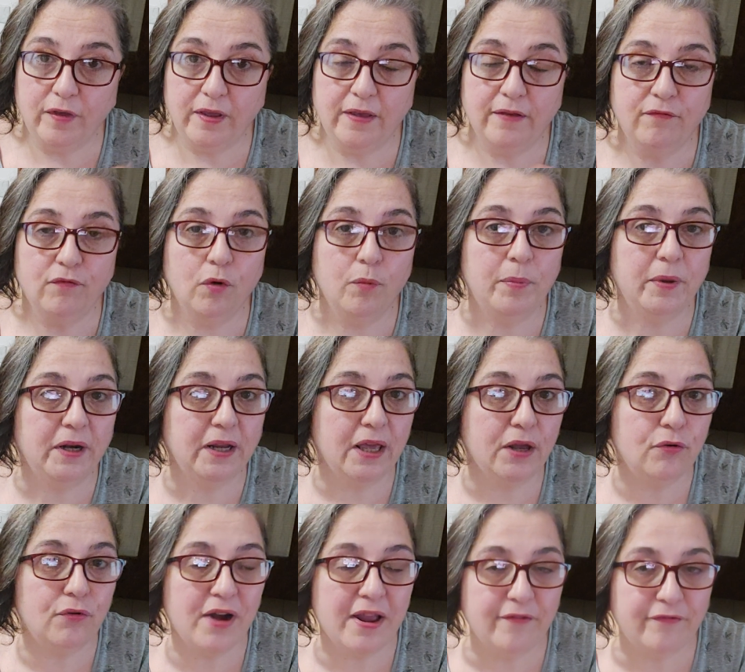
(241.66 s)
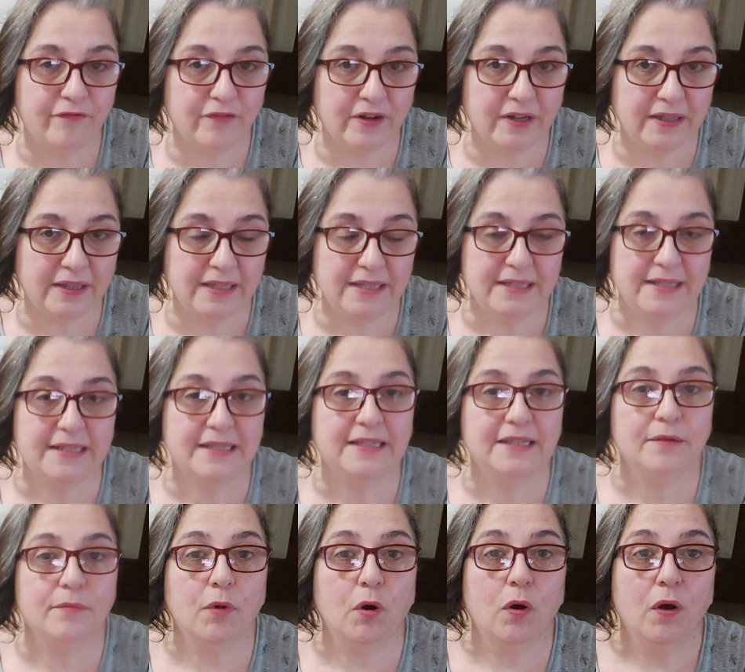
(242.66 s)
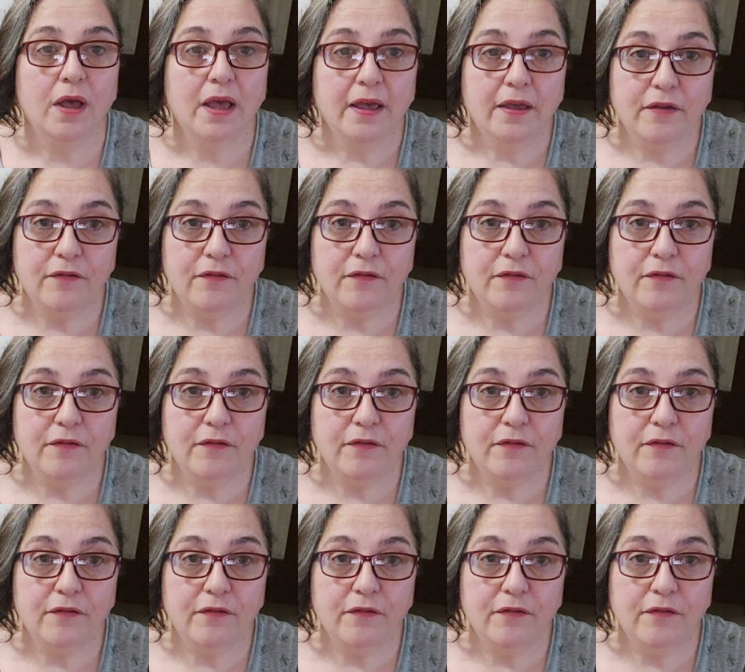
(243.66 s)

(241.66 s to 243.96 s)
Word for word: vivo perché non è freddissimo.